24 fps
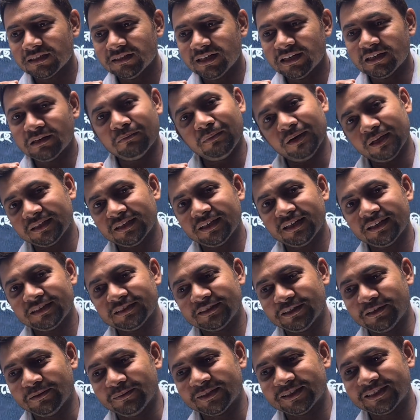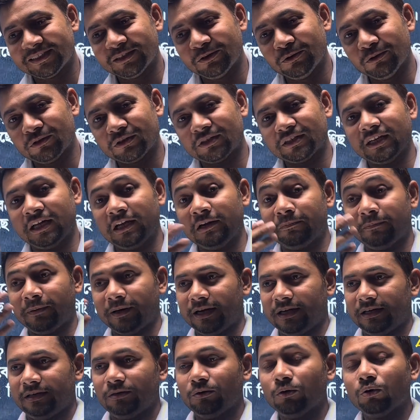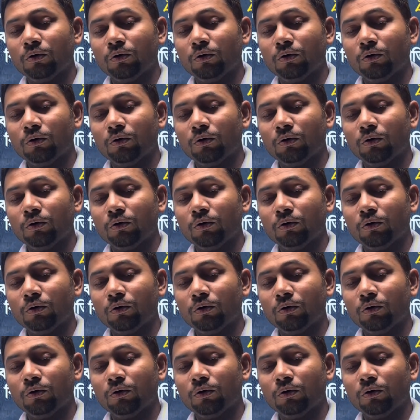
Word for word: এটা মাথা রাখতে হবে যে ও টের পায়